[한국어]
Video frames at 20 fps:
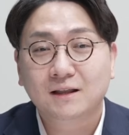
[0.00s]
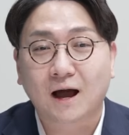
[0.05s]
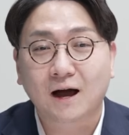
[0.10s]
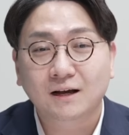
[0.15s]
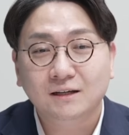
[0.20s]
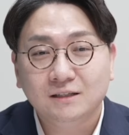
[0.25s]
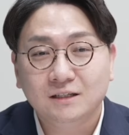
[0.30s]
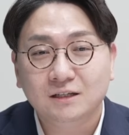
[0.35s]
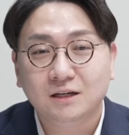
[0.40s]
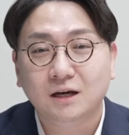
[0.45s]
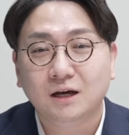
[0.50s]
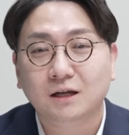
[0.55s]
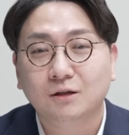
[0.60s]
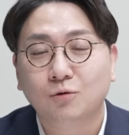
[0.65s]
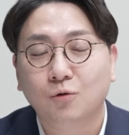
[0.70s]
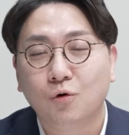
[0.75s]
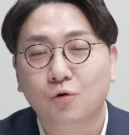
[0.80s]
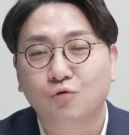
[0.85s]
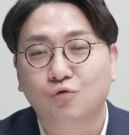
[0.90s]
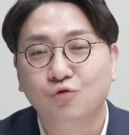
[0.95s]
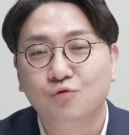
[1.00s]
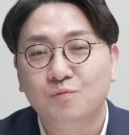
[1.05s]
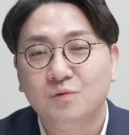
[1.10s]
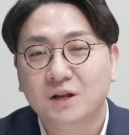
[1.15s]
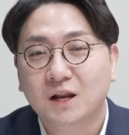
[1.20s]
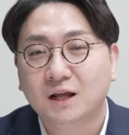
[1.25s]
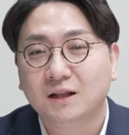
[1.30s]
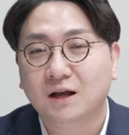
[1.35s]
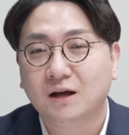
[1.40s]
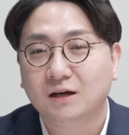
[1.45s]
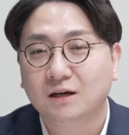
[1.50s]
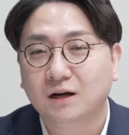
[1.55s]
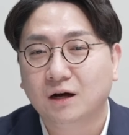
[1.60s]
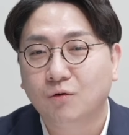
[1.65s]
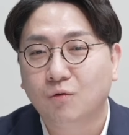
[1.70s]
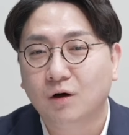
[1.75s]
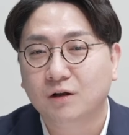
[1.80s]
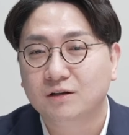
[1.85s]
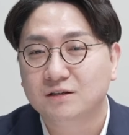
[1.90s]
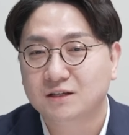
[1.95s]
당시에도
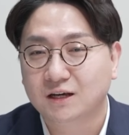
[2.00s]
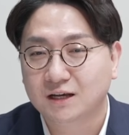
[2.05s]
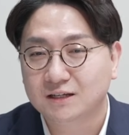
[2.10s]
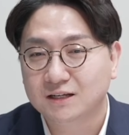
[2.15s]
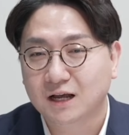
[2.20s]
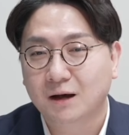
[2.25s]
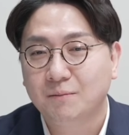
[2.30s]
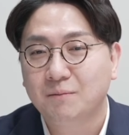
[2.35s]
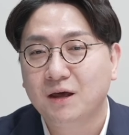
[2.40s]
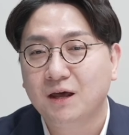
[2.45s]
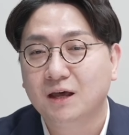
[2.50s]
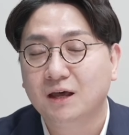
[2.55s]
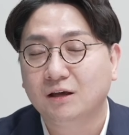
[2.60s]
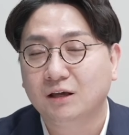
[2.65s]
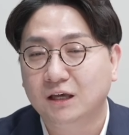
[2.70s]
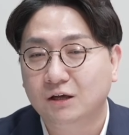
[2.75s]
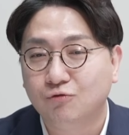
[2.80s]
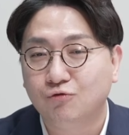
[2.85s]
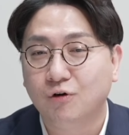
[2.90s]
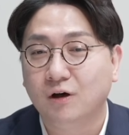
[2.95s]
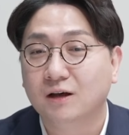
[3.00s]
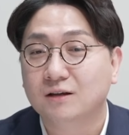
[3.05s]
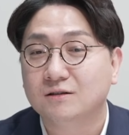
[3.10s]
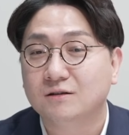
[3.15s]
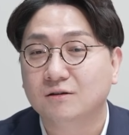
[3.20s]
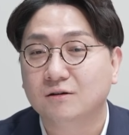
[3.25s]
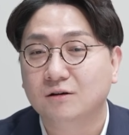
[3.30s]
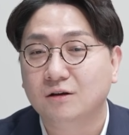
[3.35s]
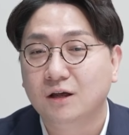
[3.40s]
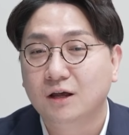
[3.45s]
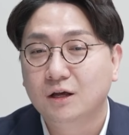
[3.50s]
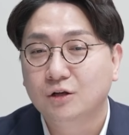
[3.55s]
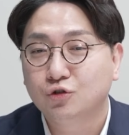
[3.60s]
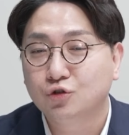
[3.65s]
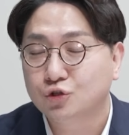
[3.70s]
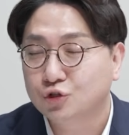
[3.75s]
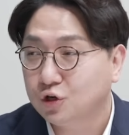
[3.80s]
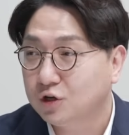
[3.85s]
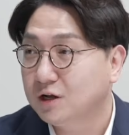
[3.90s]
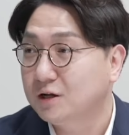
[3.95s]
국민의당이라고 하는 제3의 기구에서
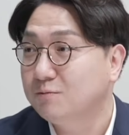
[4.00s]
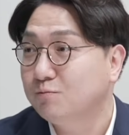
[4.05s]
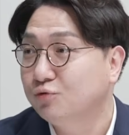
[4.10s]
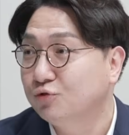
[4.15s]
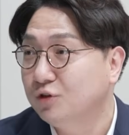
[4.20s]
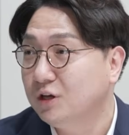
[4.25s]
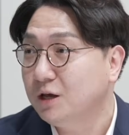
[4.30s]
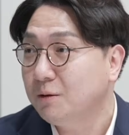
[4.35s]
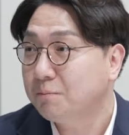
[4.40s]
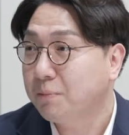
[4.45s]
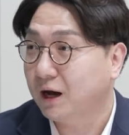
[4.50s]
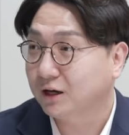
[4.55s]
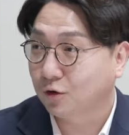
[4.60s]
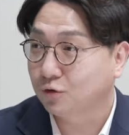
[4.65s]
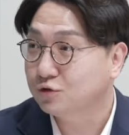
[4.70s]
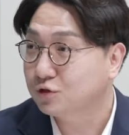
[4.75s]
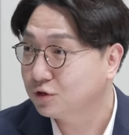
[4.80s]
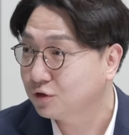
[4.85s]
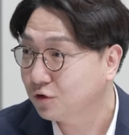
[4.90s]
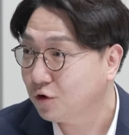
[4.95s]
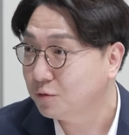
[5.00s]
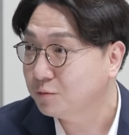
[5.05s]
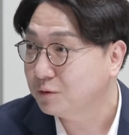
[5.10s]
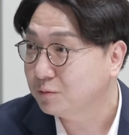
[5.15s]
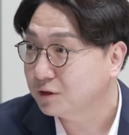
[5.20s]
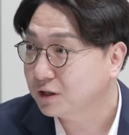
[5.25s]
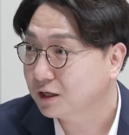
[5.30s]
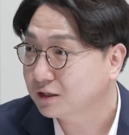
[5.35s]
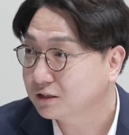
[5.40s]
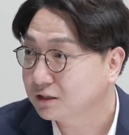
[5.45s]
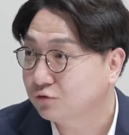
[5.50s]
추천한 분이 박영수 특검입니다.